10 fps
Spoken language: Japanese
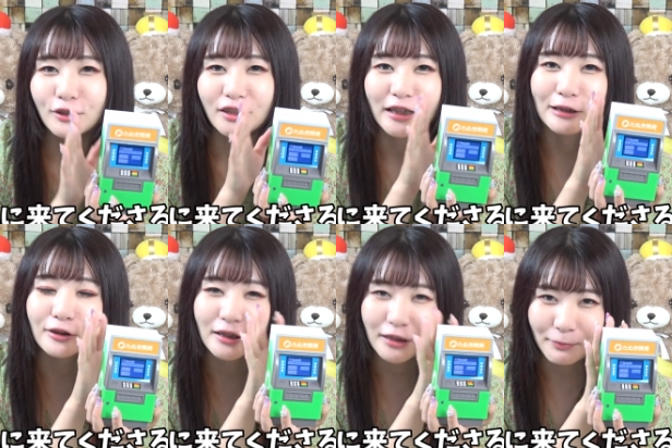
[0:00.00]
うちに
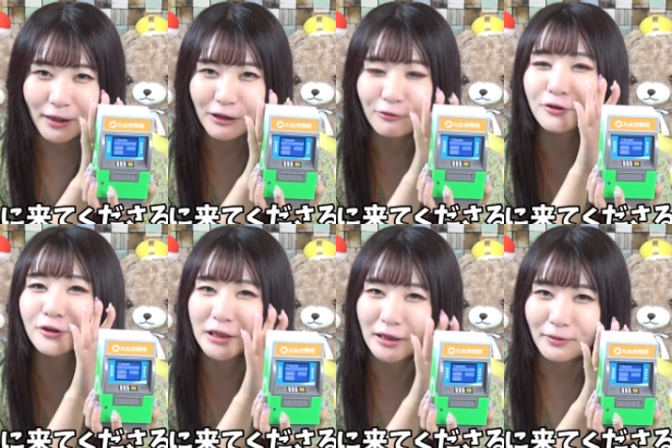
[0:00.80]
100円玉、50
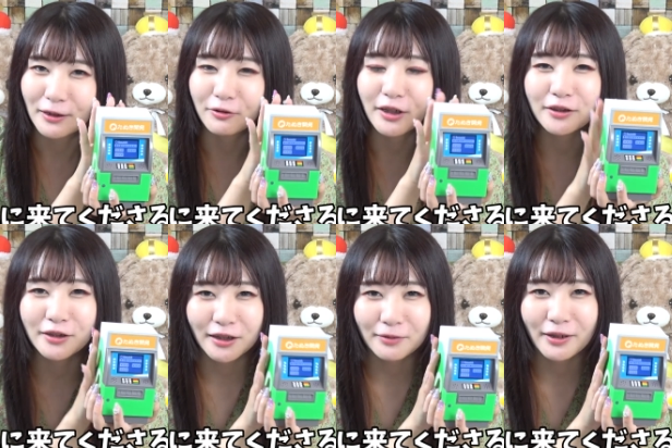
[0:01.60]
円玉、500
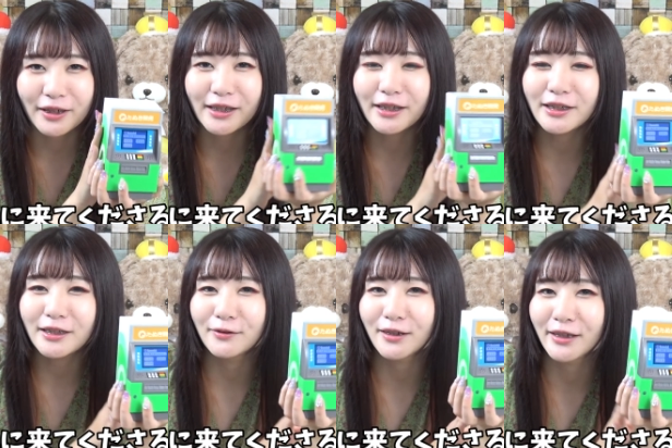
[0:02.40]
円玉入れに来
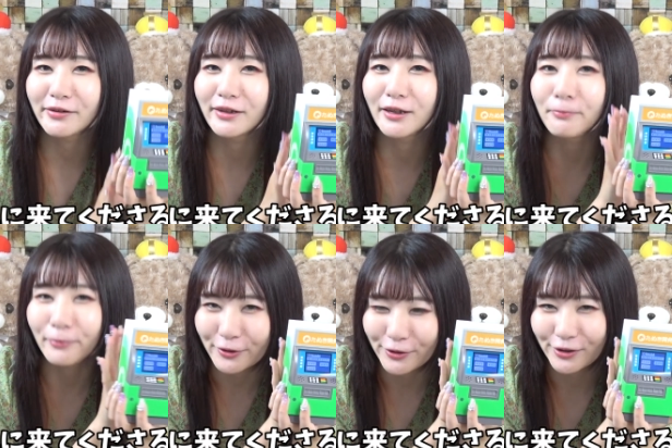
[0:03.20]
てくださる方
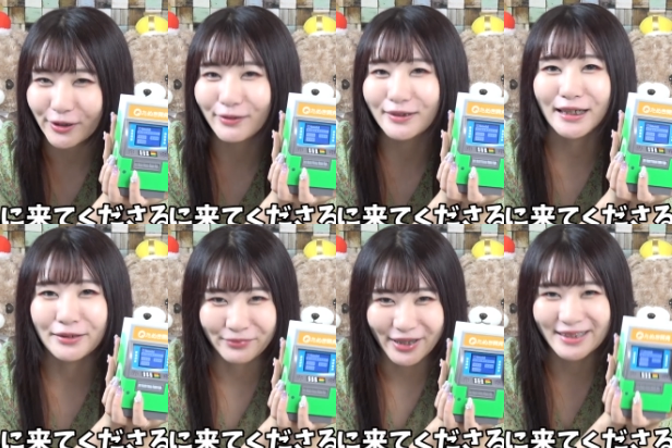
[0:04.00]
募集中でござ
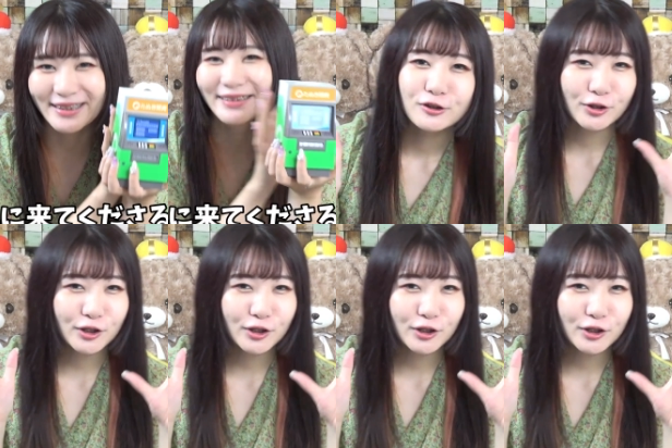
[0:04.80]
います。そ